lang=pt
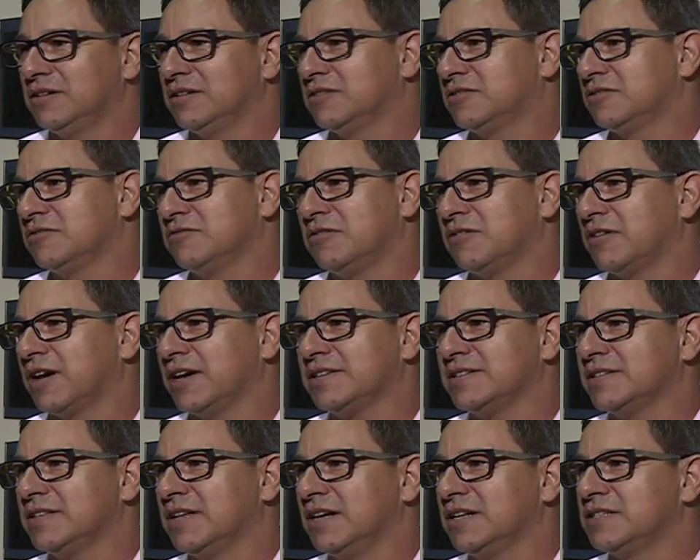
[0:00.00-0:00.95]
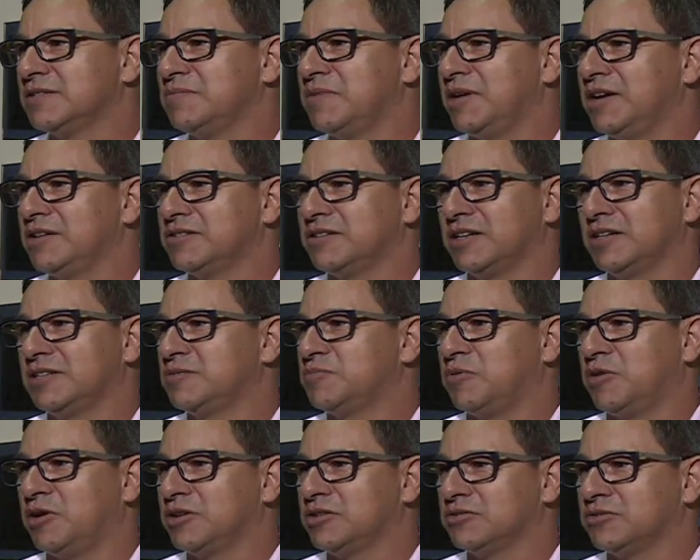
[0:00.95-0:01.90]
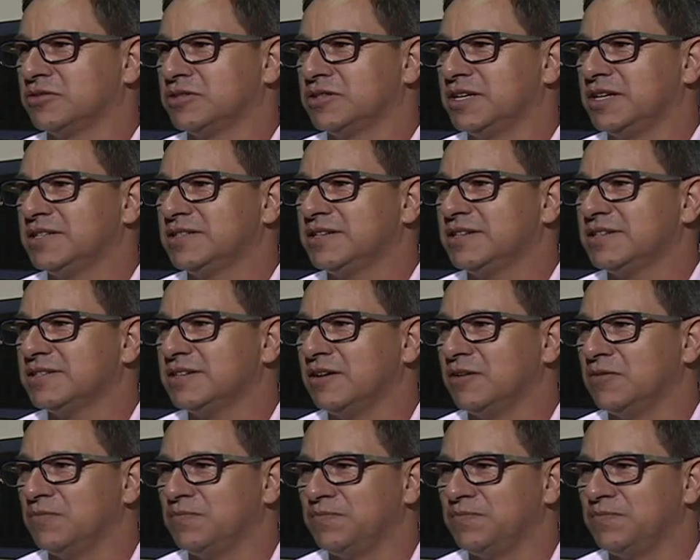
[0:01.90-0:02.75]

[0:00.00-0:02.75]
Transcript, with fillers: Isso em qualquer cidade de médio e grande porte hoje é essencial.